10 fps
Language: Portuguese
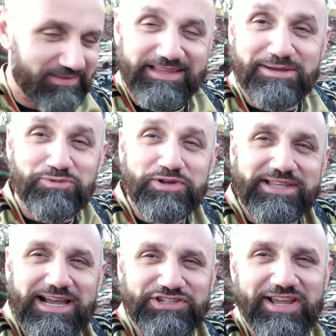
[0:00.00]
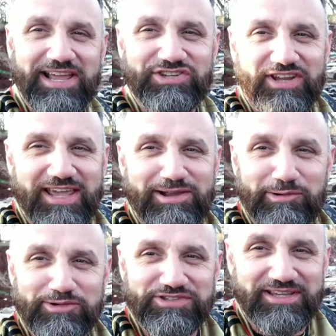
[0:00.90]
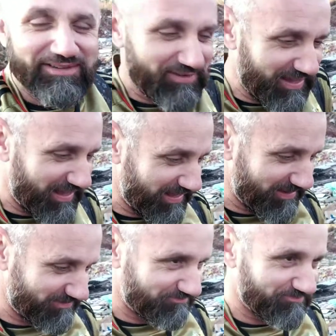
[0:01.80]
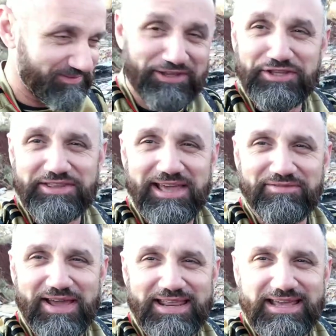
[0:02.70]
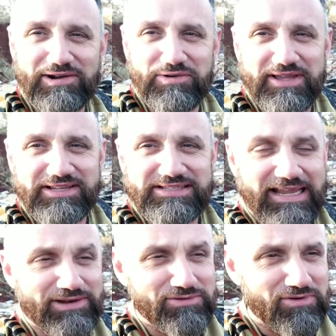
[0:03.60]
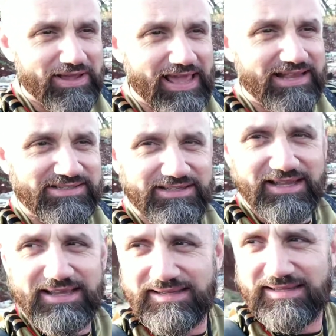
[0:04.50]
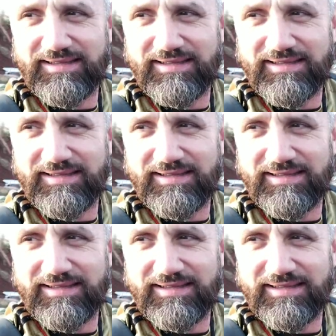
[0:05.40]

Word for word: Tem muita gente aí, inclusive, que deveria conhecer e não conhece, né?